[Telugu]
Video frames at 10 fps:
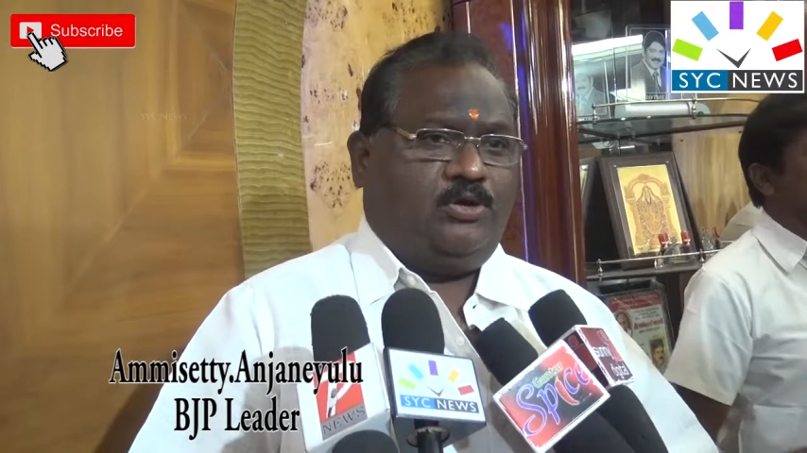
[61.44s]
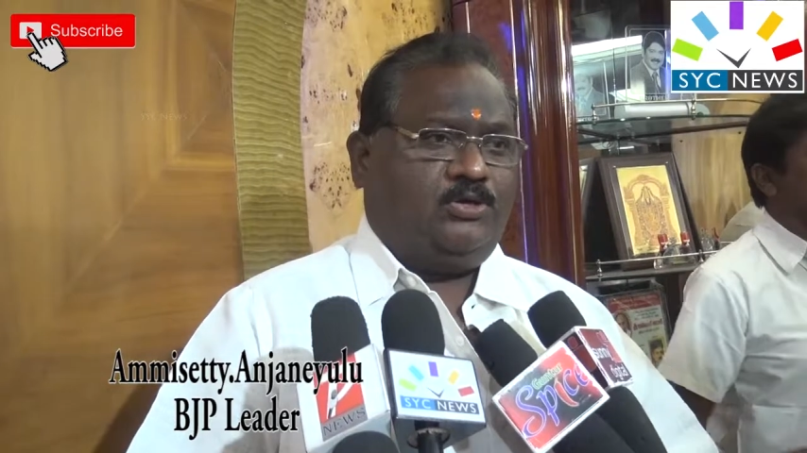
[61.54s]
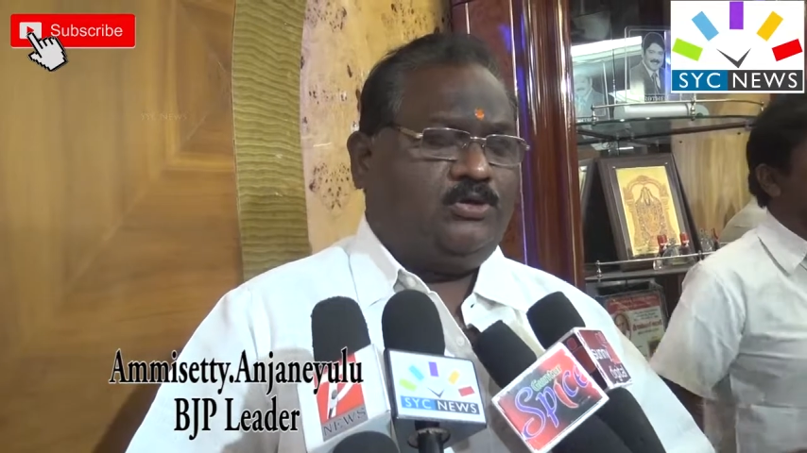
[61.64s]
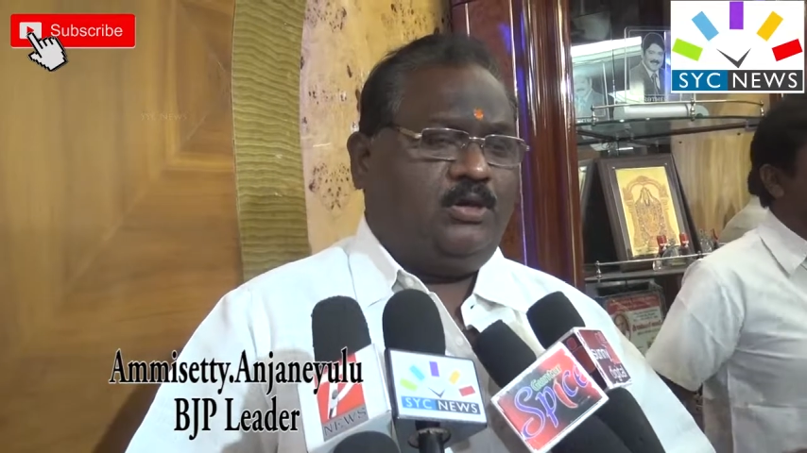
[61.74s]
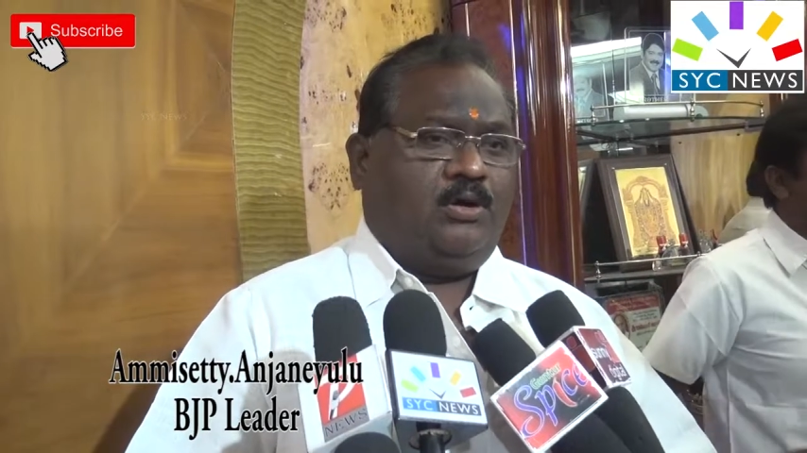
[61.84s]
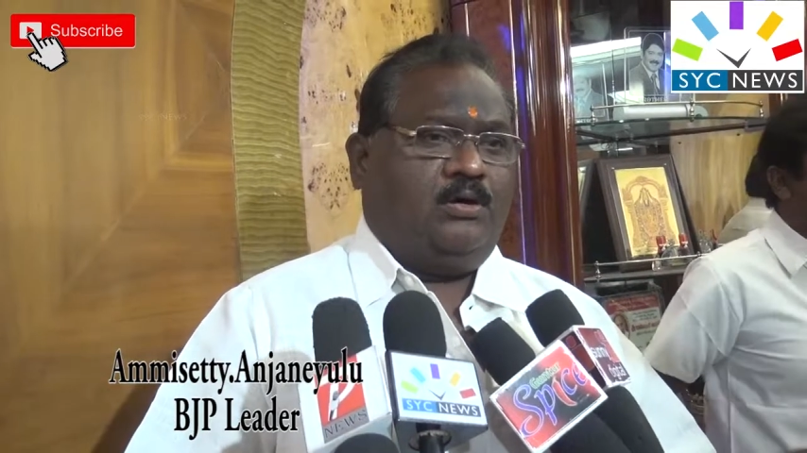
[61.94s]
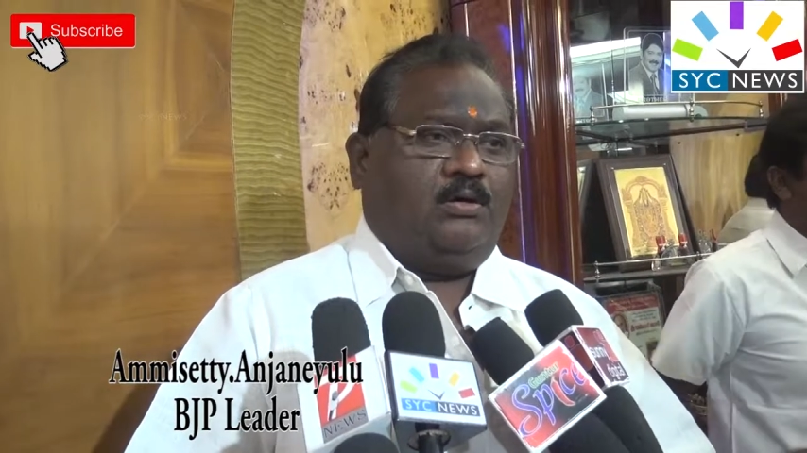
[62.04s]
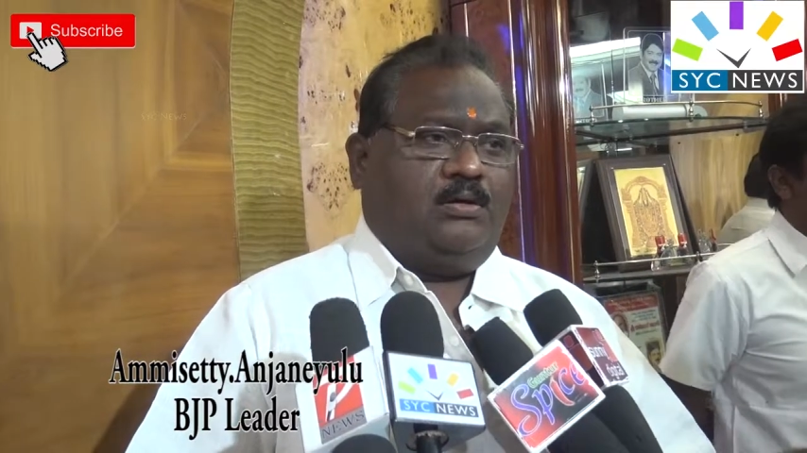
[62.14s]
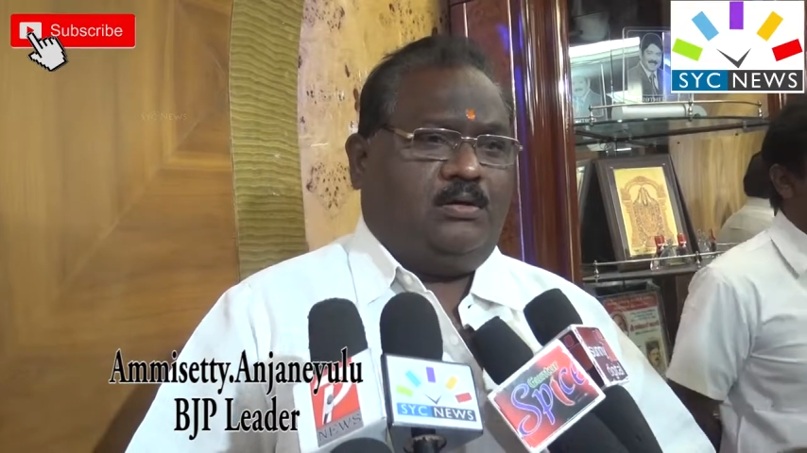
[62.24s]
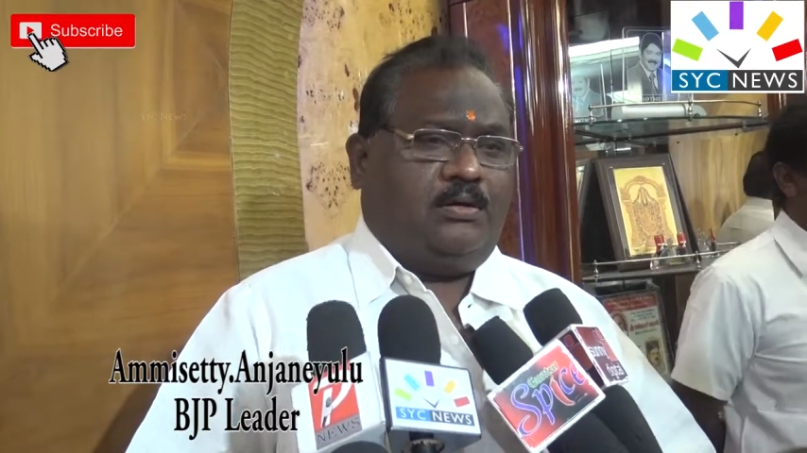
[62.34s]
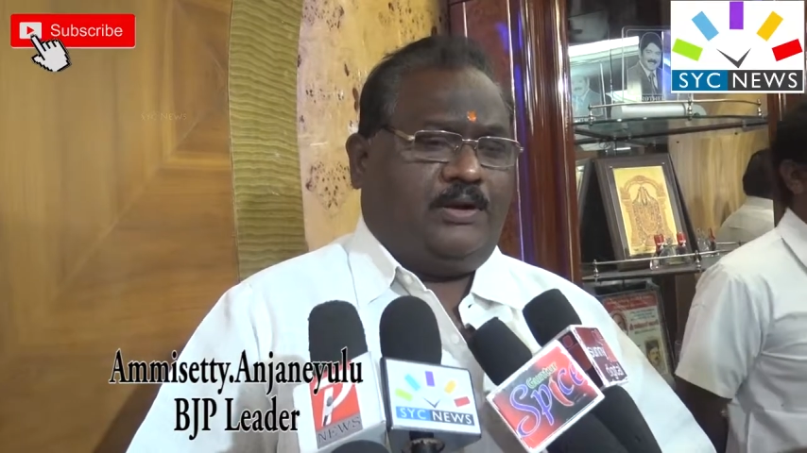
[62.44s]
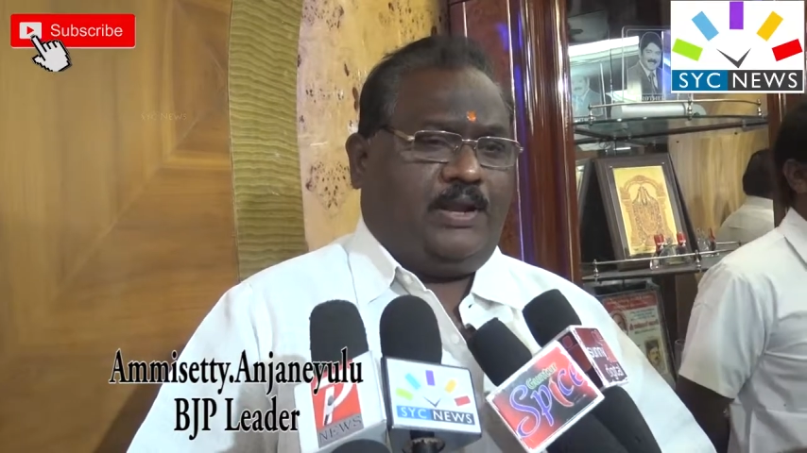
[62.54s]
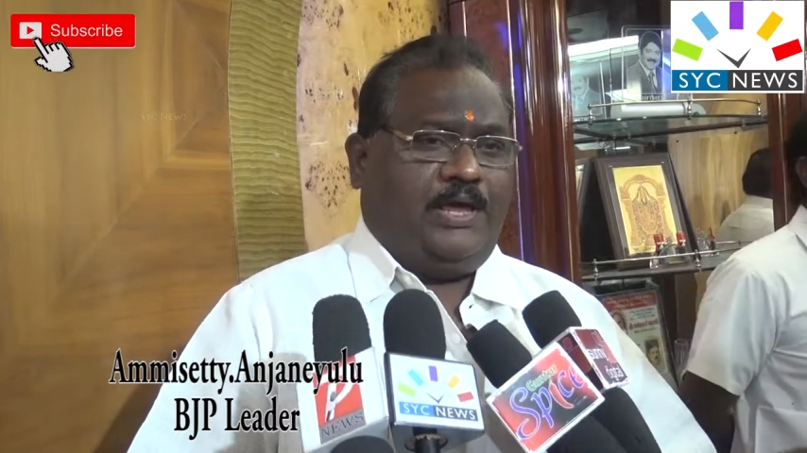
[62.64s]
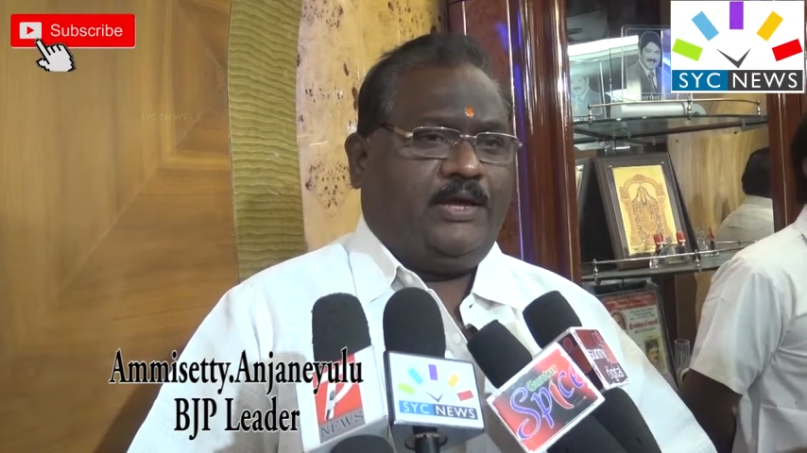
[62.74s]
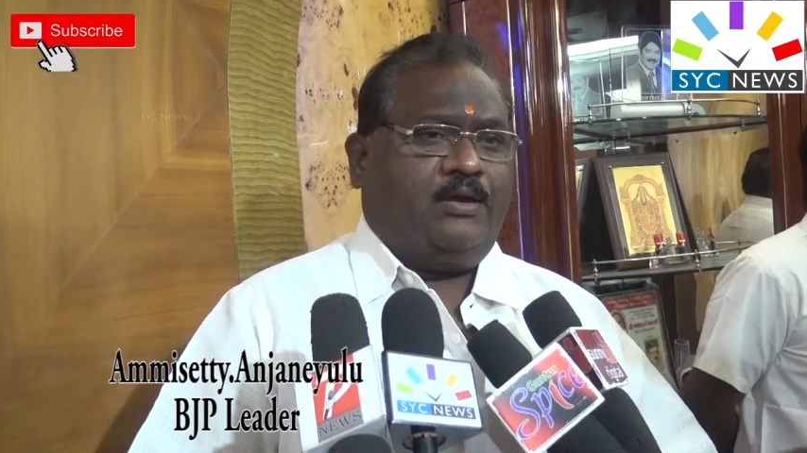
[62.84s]
రోజుల్లో
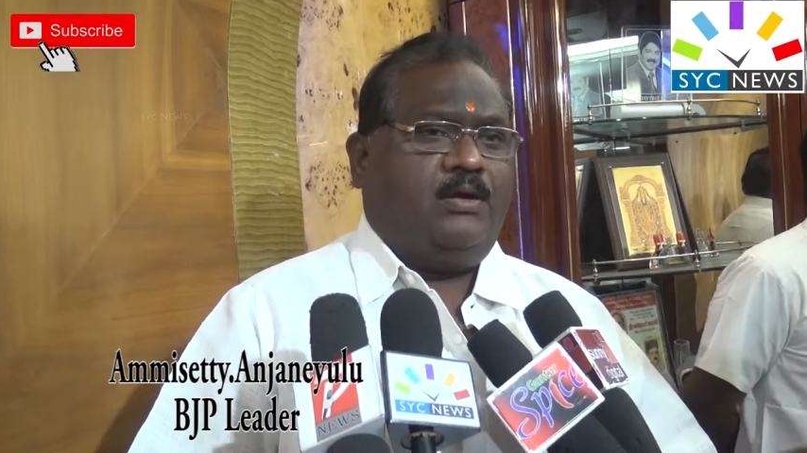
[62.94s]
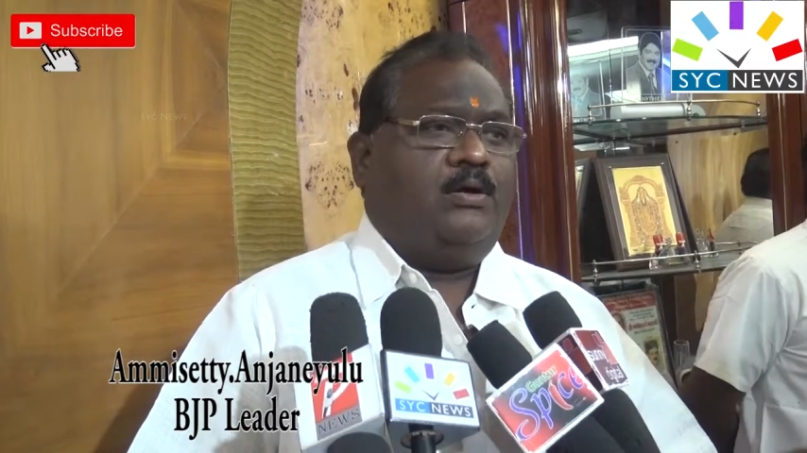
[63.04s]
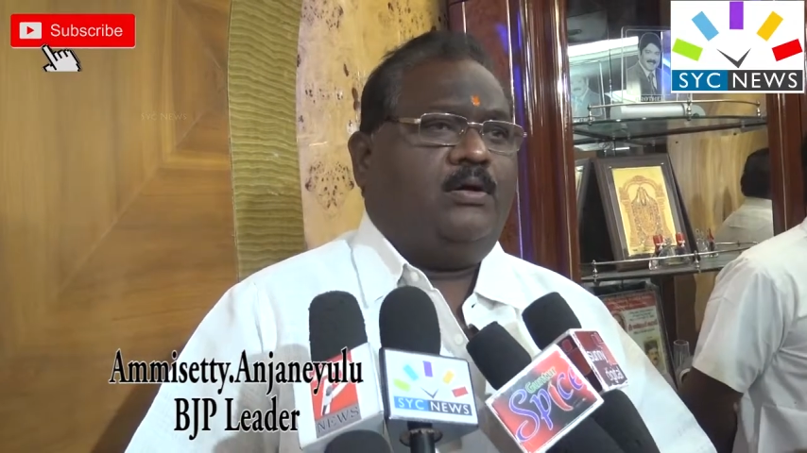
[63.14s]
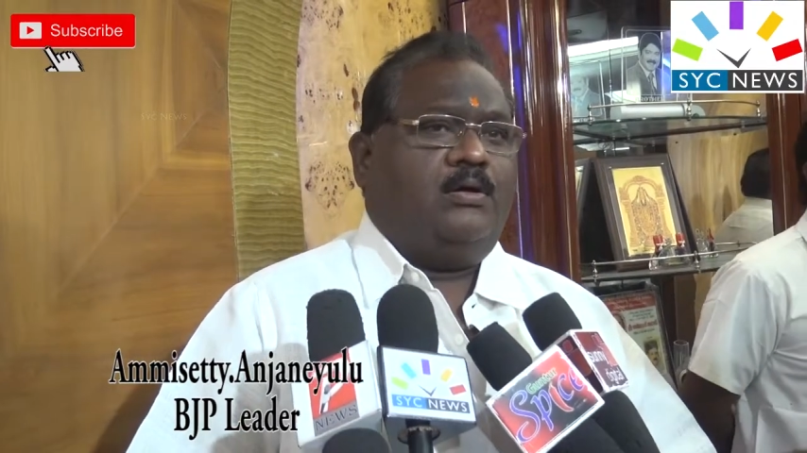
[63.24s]
నాయకుల్లో